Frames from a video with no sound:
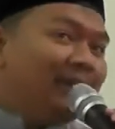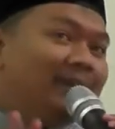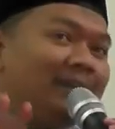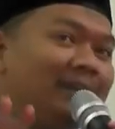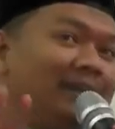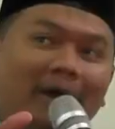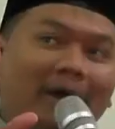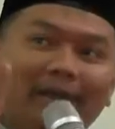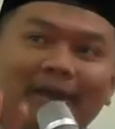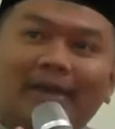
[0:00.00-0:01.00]
ini
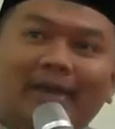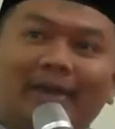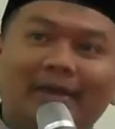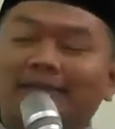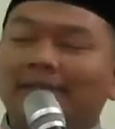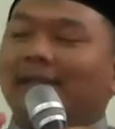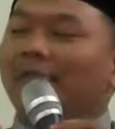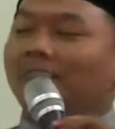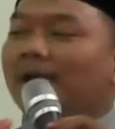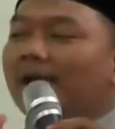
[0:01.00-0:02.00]
ibadah yang
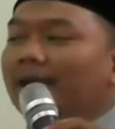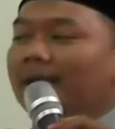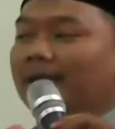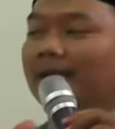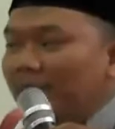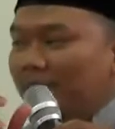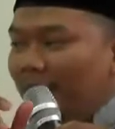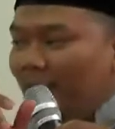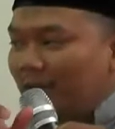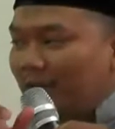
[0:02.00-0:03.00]
tidak pernah
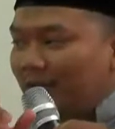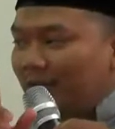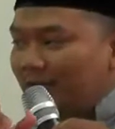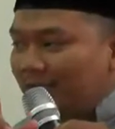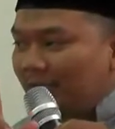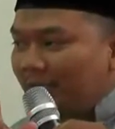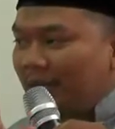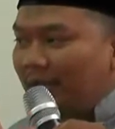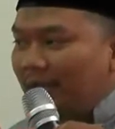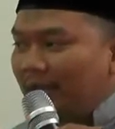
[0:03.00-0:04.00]
ditetapkan waktunya.
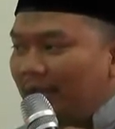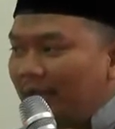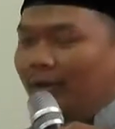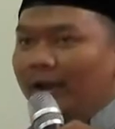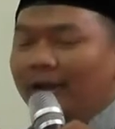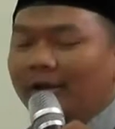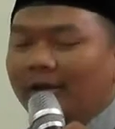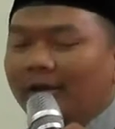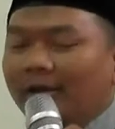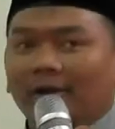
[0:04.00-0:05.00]
Maka ketika
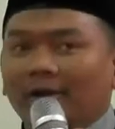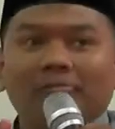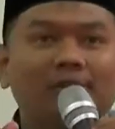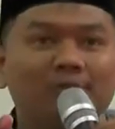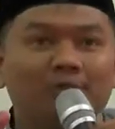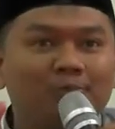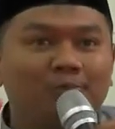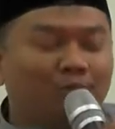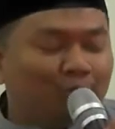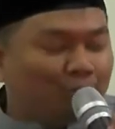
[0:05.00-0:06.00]
orang-orang milih
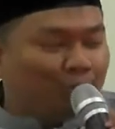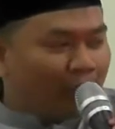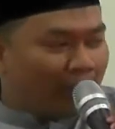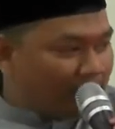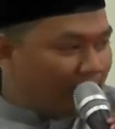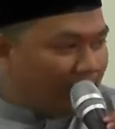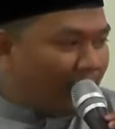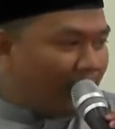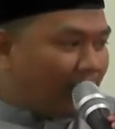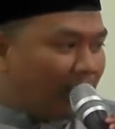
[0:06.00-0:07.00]
subuh-subuh ya
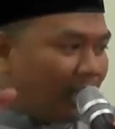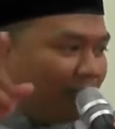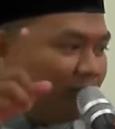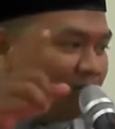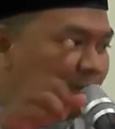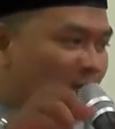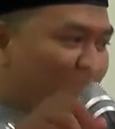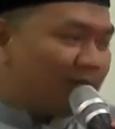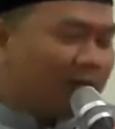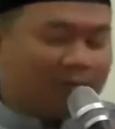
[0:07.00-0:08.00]
silahkan, habis
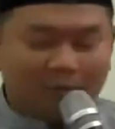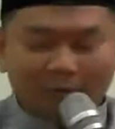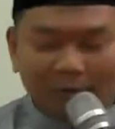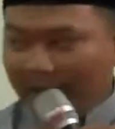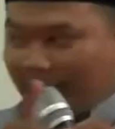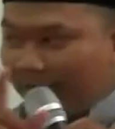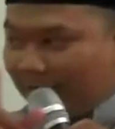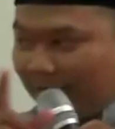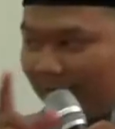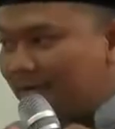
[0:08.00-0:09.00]
bulan ya boleh kan
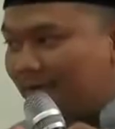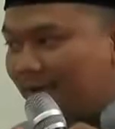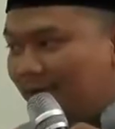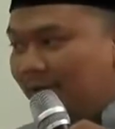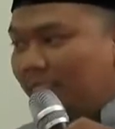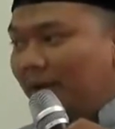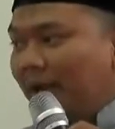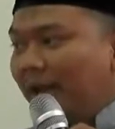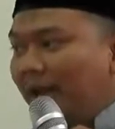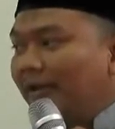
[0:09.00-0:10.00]
begitu.
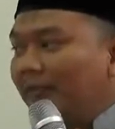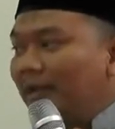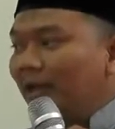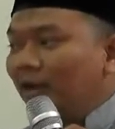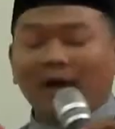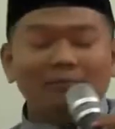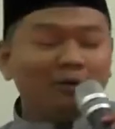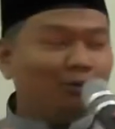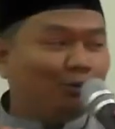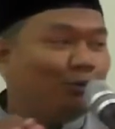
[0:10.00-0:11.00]
Malah yang namanya doa
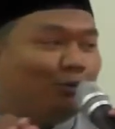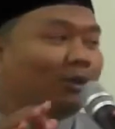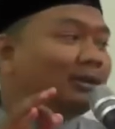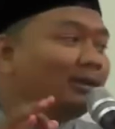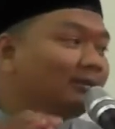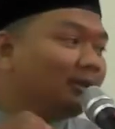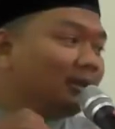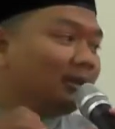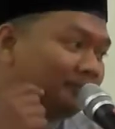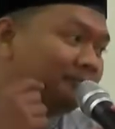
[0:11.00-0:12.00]
mah kudunya
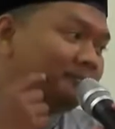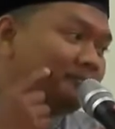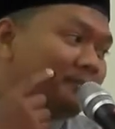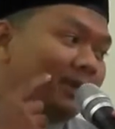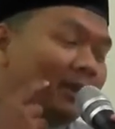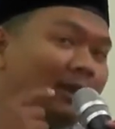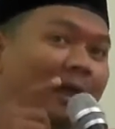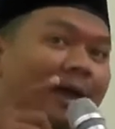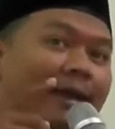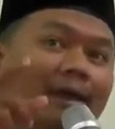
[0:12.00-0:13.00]
sering-sering.
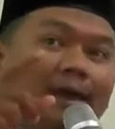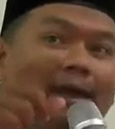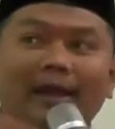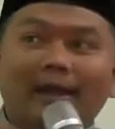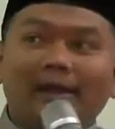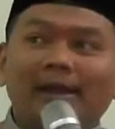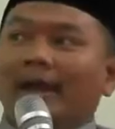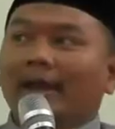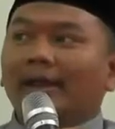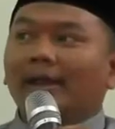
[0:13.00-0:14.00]
Ini ada
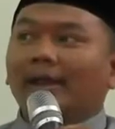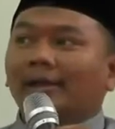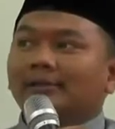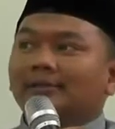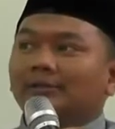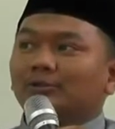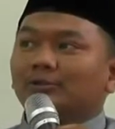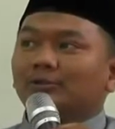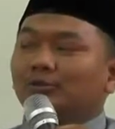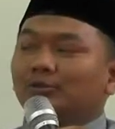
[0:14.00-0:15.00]
ada ada studi